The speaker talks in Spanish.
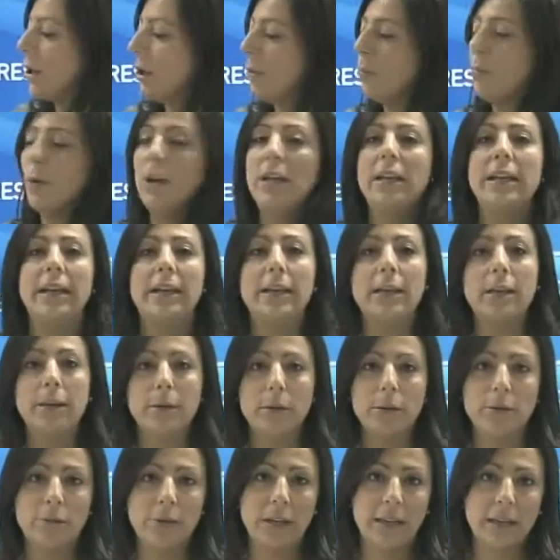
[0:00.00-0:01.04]
pues le
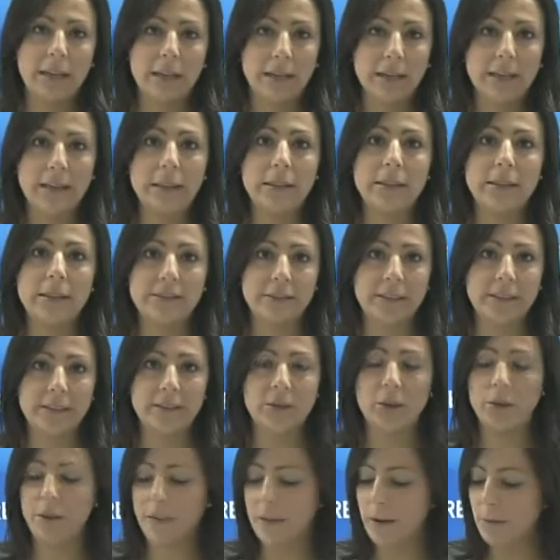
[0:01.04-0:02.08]
escriben una carta al
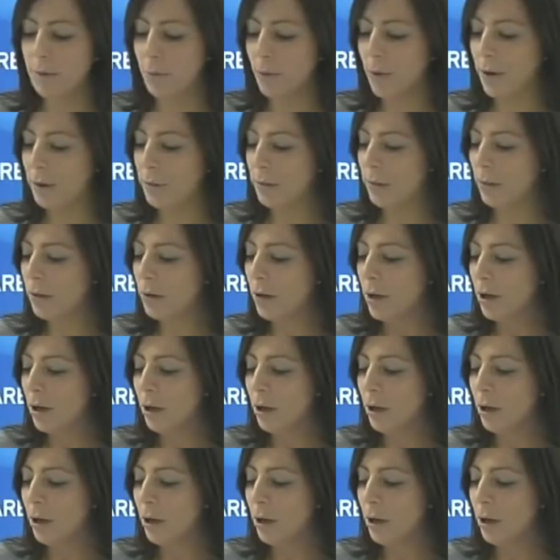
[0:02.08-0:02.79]
defensor del pueblo